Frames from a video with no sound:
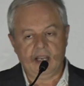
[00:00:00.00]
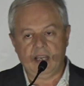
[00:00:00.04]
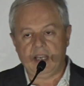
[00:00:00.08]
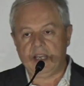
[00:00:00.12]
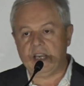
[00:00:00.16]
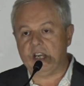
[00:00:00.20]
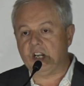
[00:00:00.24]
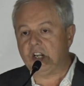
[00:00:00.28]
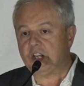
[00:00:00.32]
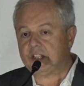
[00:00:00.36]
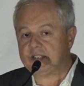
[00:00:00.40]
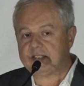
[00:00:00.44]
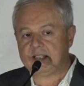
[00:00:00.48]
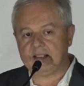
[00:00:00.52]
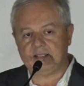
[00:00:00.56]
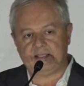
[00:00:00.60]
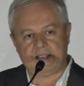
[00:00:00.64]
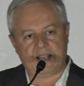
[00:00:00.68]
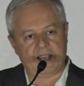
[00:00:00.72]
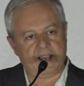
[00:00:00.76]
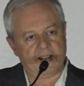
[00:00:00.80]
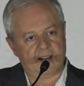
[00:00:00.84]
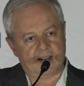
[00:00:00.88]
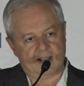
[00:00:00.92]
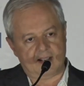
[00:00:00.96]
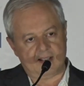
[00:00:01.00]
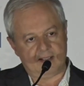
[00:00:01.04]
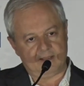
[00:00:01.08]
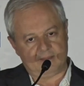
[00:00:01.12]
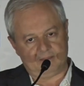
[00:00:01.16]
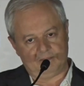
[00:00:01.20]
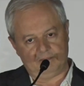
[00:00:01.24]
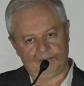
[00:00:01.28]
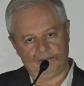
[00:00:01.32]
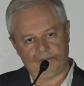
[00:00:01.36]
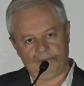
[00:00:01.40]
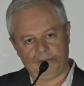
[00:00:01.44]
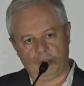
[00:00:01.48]
E a nossa terra,
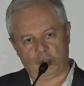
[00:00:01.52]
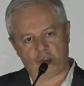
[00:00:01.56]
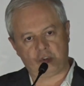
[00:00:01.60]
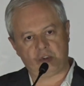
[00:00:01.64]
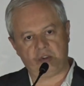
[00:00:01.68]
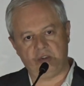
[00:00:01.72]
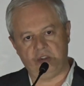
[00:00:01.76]
meus